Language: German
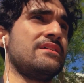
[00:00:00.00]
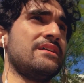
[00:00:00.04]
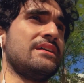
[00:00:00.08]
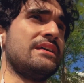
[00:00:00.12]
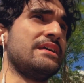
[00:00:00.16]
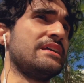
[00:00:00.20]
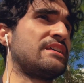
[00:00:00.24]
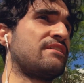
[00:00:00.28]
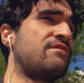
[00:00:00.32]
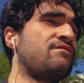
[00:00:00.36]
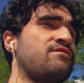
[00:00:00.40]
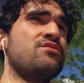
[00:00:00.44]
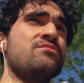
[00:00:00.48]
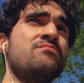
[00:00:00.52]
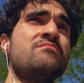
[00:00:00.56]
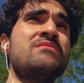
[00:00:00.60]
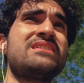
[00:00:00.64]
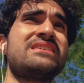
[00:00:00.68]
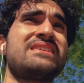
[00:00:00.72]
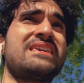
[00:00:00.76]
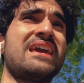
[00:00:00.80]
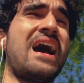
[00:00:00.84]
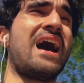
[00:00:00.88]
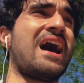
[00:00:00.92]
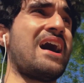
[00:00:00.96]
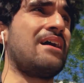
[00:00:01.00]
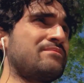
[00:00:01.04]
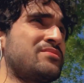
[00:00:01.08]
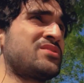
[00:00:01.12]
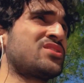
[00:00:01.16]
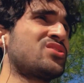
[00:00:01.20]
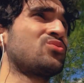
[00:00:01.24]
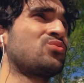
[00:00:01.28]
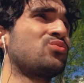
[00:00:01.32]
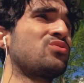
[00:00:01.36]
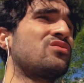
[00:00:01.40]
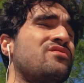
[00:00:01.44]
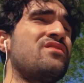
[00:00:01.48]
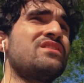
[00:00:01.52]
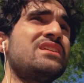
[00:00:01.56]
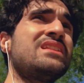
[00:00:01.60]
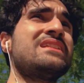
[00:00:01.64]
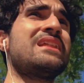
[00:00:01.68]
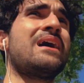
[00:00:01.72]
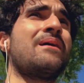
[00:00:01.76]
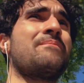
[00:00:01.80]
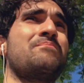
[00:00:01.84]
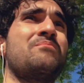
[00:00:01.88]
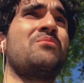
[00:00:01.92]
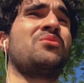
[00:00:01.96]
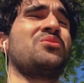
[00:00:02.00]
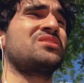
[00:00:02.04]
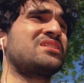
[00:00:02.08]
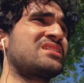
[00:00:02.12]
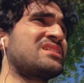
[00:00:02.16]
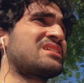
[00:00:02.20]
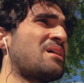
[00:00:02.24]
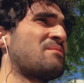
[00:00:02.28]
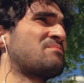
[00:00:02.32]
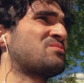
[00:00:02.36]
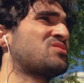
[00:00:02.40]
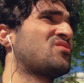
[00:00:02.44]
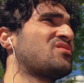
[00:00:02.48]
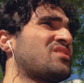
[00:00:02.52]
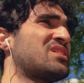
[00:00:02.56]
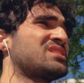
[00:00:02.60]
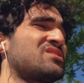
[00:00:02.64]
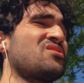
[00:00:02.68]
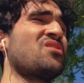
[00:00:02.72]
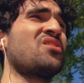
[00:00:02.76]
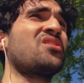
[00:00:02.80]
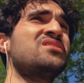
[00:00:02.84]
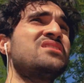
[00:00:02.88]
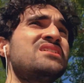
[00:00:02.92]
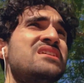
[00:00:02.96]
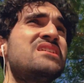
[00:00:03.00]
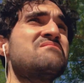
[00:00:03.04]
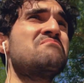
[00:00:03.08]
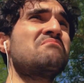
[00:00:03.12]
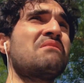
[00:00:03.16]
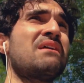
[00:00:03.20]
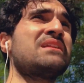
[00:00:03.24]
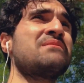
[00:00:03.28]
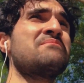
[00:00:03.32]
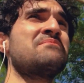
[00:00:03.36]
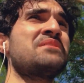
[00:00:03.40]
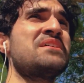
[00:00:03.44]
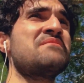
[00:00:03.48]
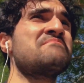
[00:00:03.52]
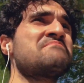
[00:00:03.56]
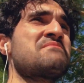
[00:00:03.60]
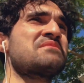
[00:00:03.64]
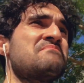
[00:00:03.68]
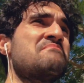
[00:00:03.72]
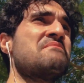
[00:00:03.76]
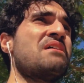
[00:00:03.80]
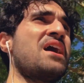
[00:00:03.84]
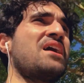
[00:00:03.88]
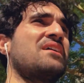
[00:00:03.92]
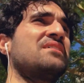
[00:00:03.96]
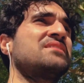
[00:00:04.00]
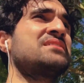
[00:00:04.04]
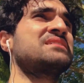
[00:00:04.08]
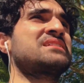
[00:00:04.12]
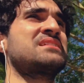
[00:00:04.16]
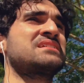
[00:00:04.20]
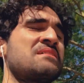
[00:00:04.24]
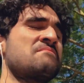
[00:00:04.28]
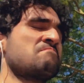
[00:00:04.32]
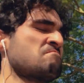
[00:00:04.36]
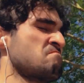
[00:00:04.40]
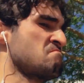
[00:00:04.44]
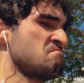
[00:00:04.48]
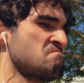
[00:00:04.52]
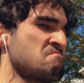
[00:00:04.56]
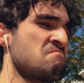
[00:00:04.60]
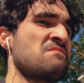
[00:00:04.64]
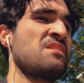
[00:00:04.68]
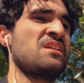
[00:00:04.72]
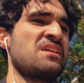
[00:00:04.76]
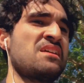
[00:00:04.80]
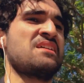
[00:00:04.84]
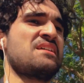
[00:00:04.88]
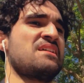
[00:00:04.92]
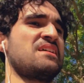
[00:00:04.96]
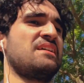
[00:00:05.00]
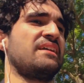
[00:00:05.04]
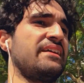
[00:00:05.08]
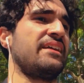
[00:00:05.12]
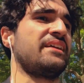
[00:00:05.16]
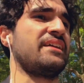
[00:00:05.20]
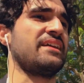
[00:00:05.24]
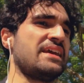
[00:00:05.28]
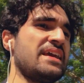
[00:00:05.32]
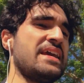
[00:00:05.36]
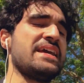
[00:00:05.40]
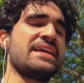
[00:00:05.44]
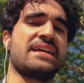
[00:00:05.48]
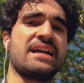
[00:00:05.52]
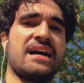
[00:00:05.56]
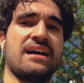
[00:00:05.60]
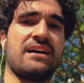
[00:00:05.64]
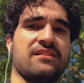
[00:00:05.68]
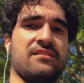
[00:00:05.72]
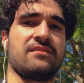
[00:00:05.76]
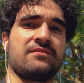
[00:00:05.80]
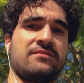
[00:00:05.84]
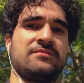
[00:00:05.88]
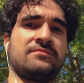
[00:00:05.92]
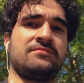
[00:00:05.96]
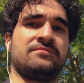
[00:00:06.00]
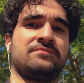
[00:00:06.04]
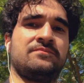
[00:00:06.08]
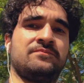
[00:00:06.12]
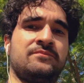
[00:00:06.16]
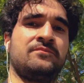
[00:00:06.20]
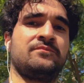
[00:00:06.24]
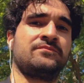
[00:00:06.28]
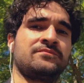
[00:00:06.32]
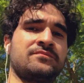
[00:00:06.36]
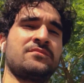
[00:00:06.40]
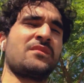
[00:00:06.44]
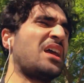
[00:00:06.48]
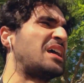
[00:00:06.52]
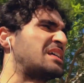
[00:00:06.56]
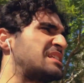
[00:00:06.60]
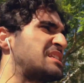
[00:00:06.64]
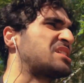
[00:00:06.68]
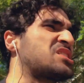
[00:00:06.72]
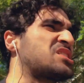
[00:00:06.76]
ich fühle mich absolut wie ein Lappen und ich habe sowas noch nie in meinem Leben gemacht. Egal. Es